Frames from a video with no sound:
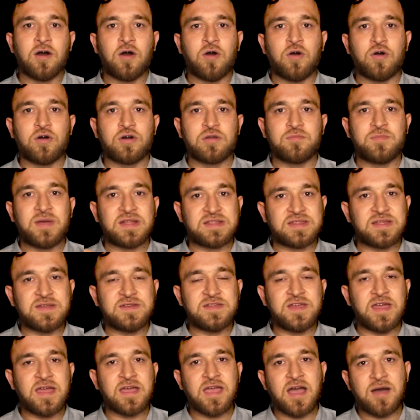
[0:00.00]
और बेहतर
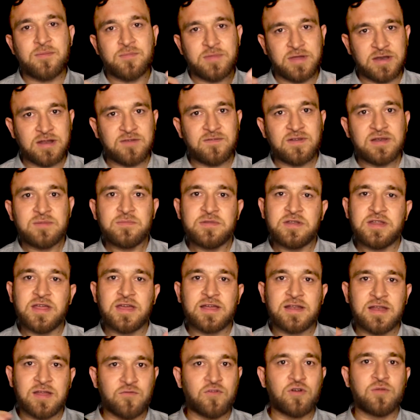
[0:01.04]
यह है कि आप मेरा वाली भी
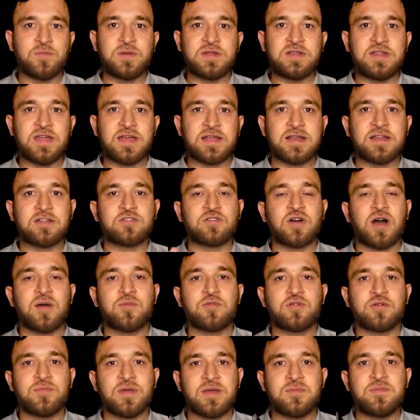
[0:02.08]
देख लें वो भी देख लें तो
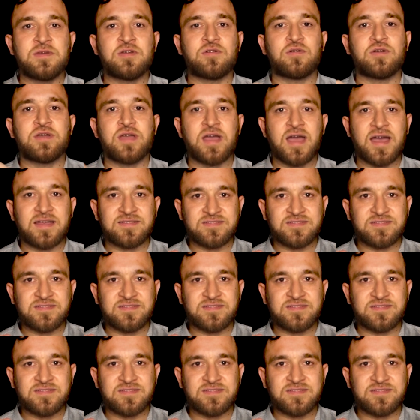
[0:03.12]
आपको मे बी कोई